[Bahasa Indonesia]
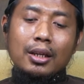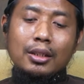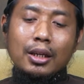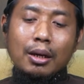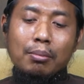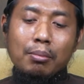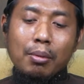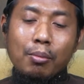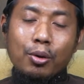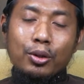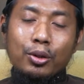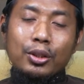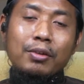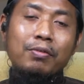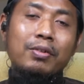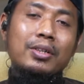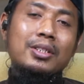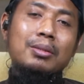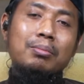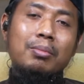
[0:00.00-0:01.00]
yang
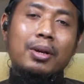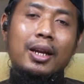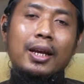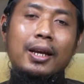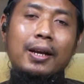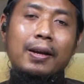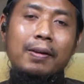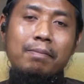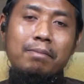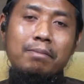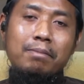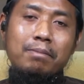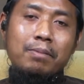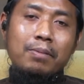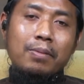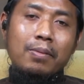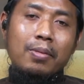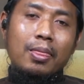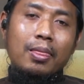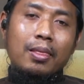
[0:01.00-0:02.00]
memotivasi mereka.
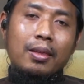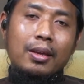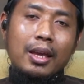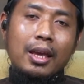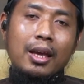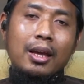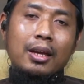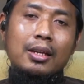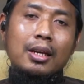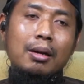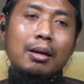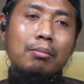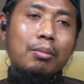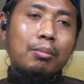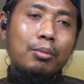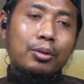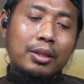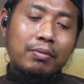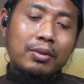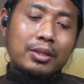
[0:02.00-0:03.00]
Ya, yang
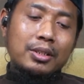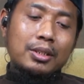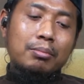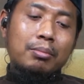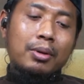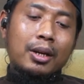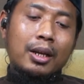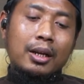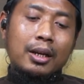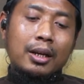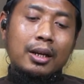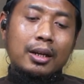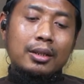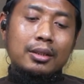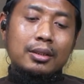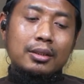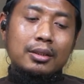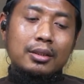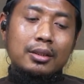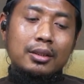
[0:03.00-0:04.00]
memotivasi mereka.
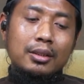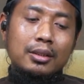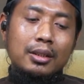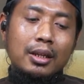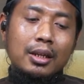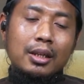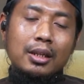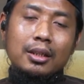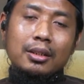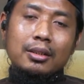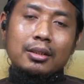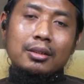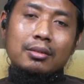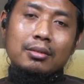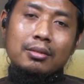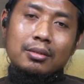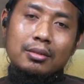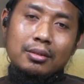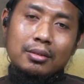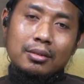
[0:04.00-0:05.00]
Jadi
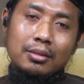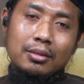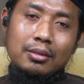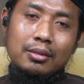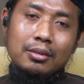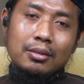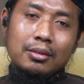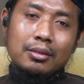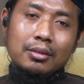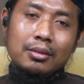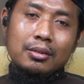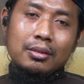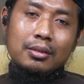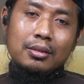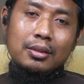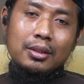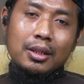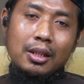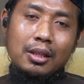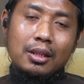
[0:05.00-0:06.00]

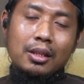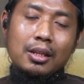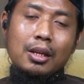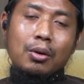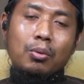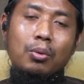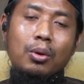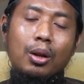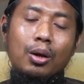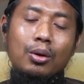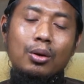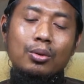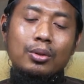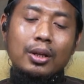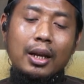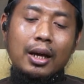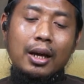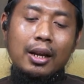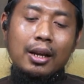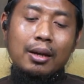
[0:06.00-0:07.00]
intinya wallahu
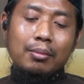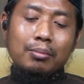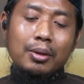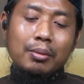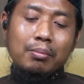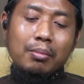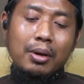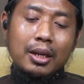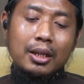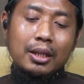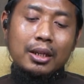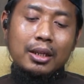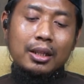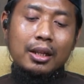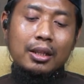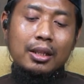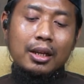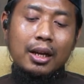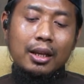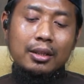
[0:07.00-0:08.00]
taala alam kembali
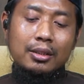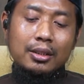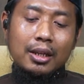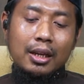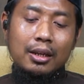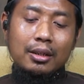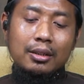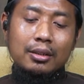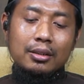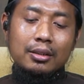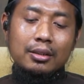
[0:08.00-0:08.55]
kita tegaskan